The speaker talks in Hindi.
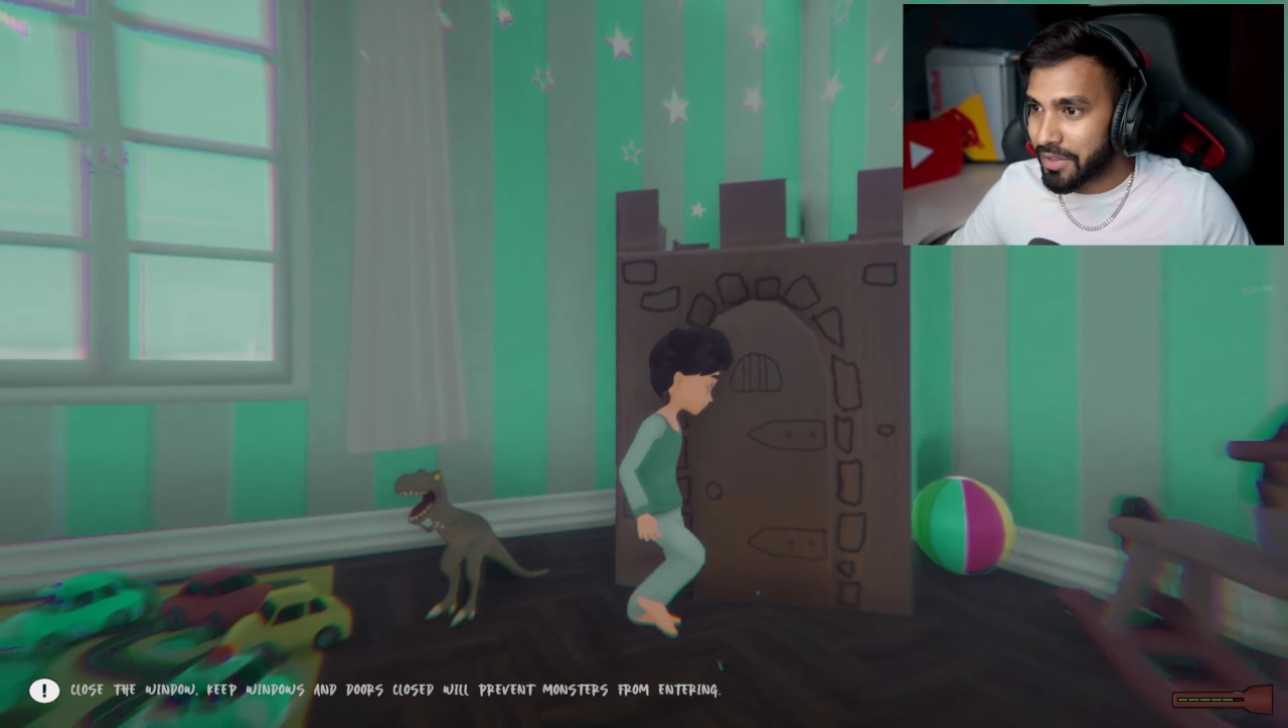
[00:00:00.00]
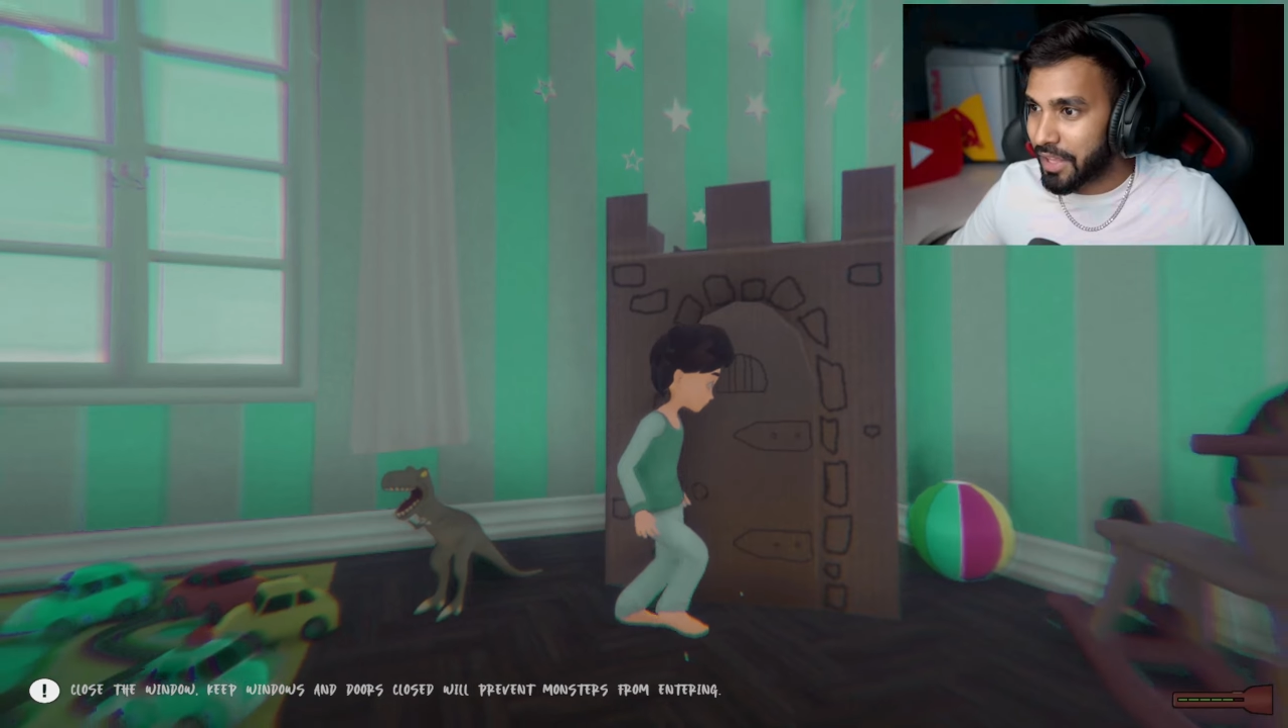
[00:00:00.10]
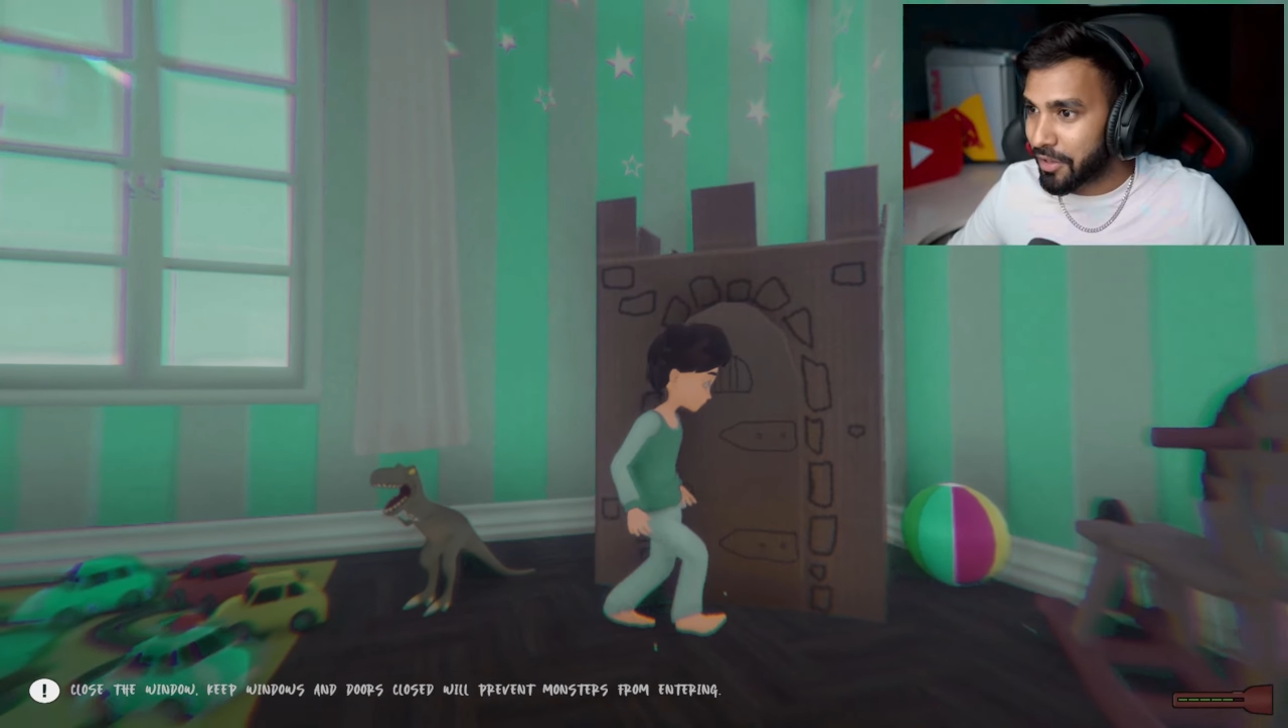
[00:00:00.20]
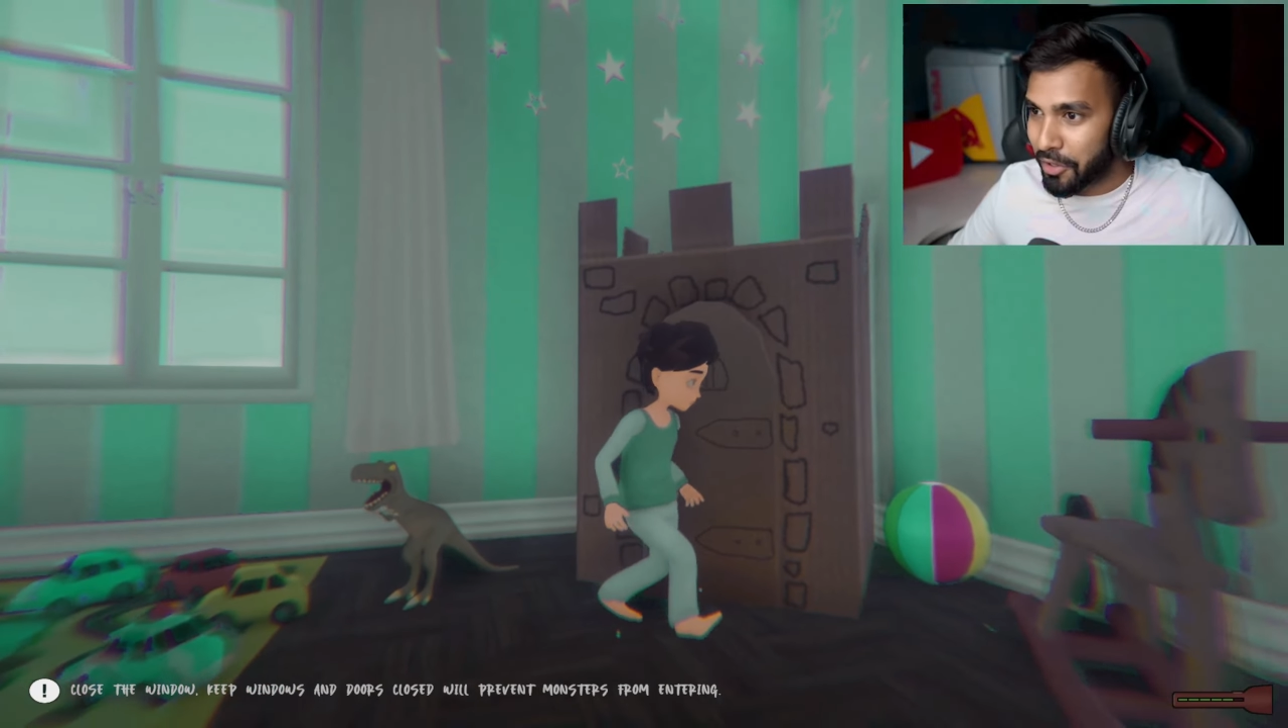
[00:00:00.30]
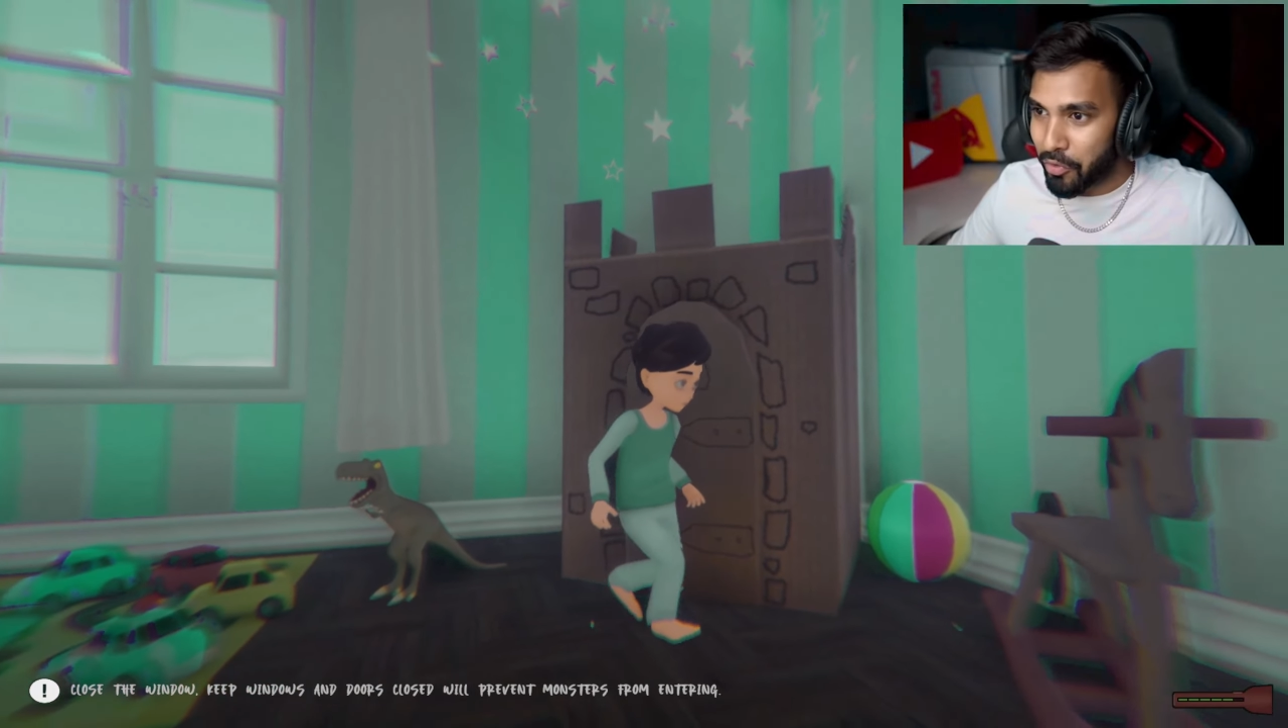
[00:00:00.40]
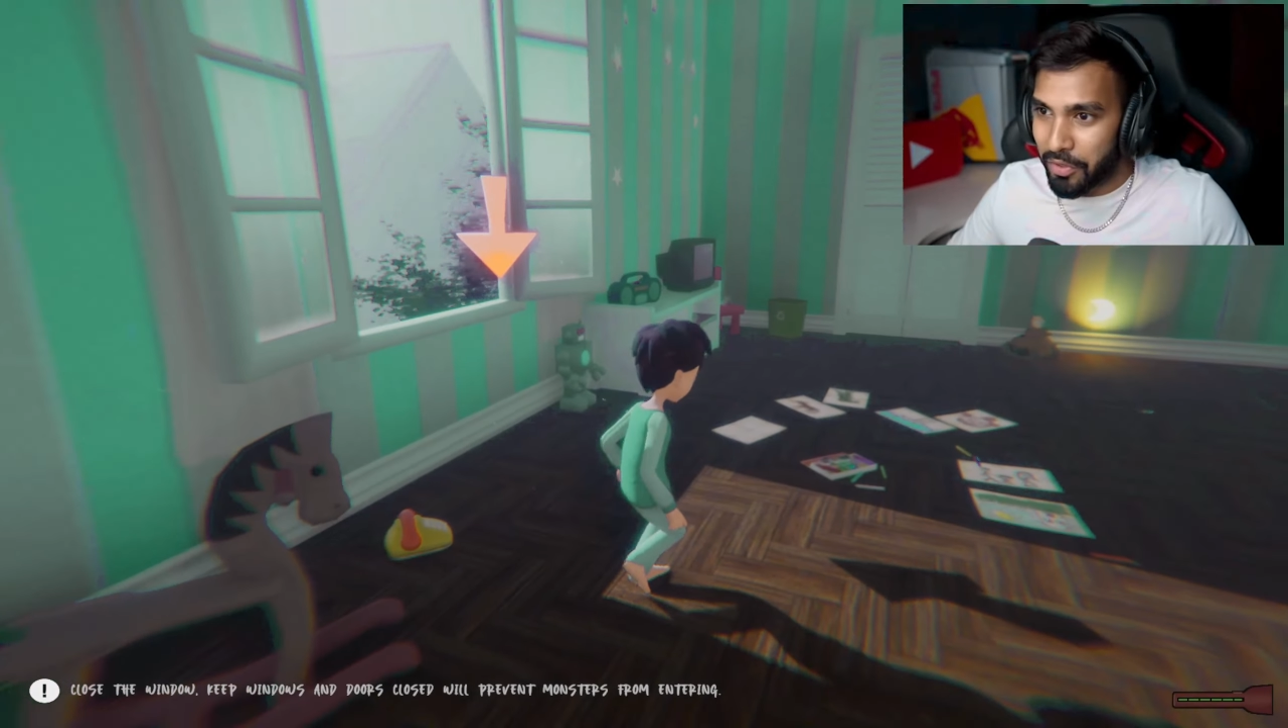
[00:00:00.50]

देखने को